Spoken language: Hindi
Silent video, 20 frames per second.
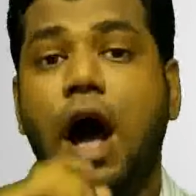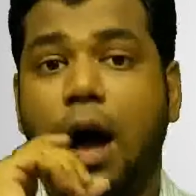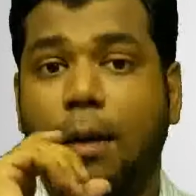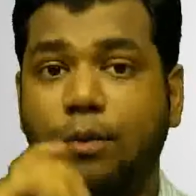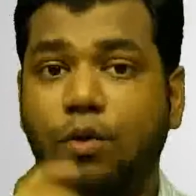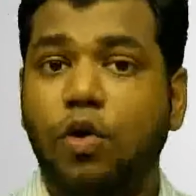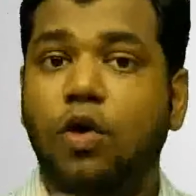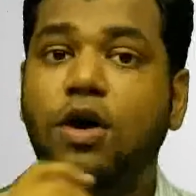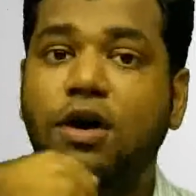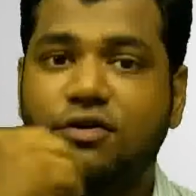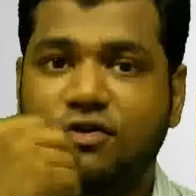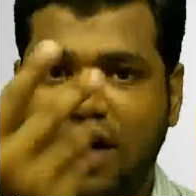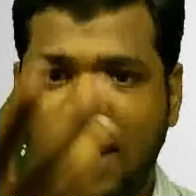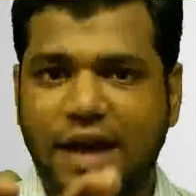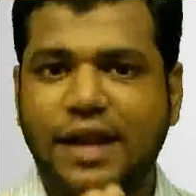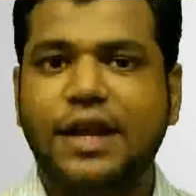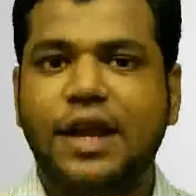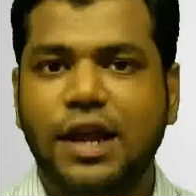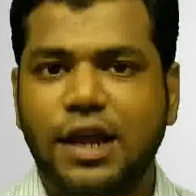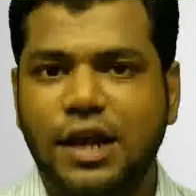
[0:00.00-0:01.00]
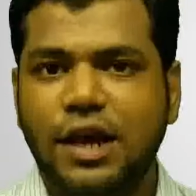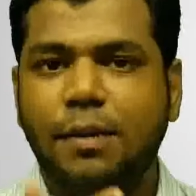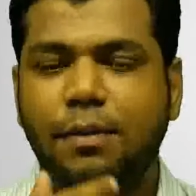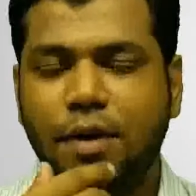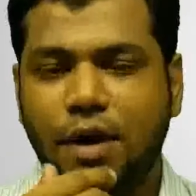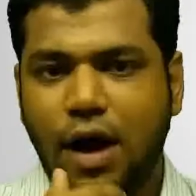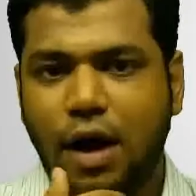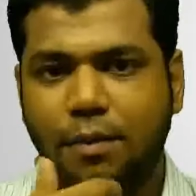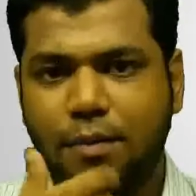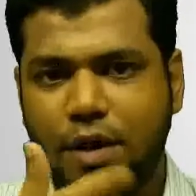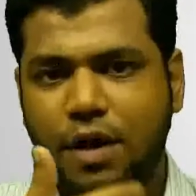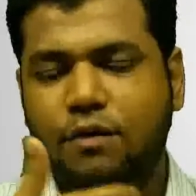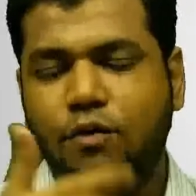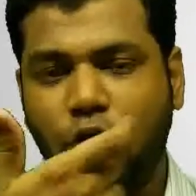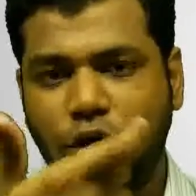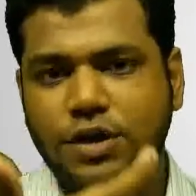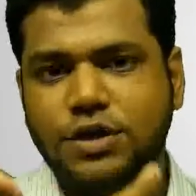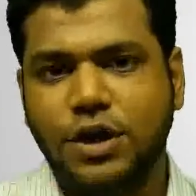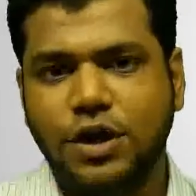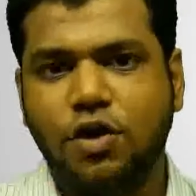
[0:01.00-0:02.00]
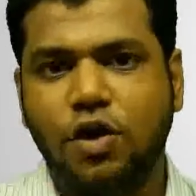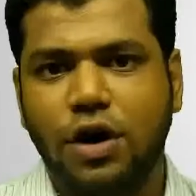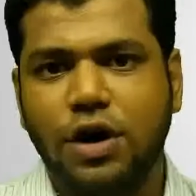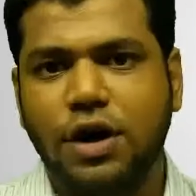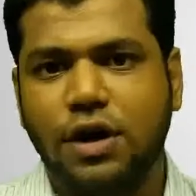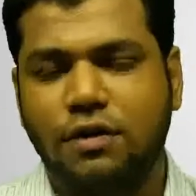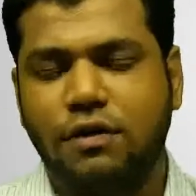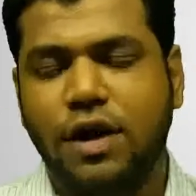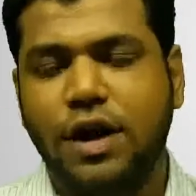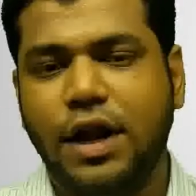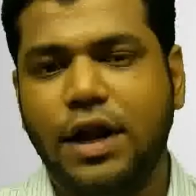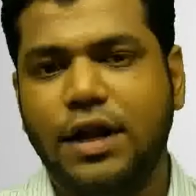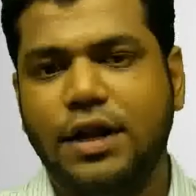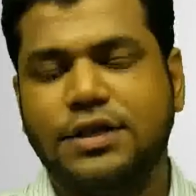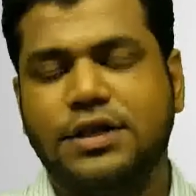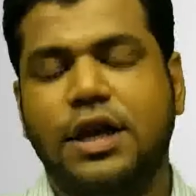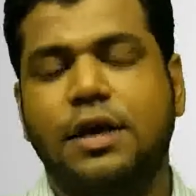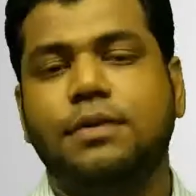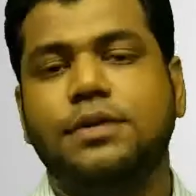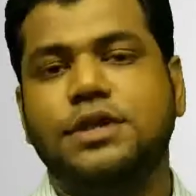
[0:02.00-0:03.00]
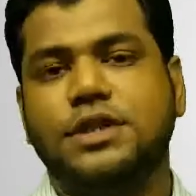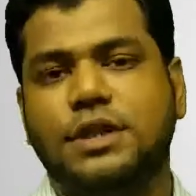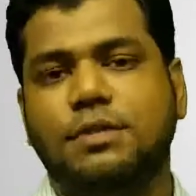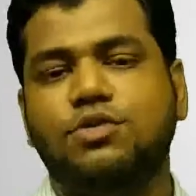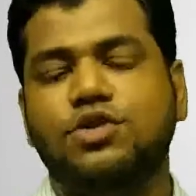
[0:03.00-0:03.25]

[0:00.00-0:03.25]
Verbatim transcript: आपको अगर फायर के लिए आप, आपका वॉइस रिकॉर्ड करवाना है जैसे जैसे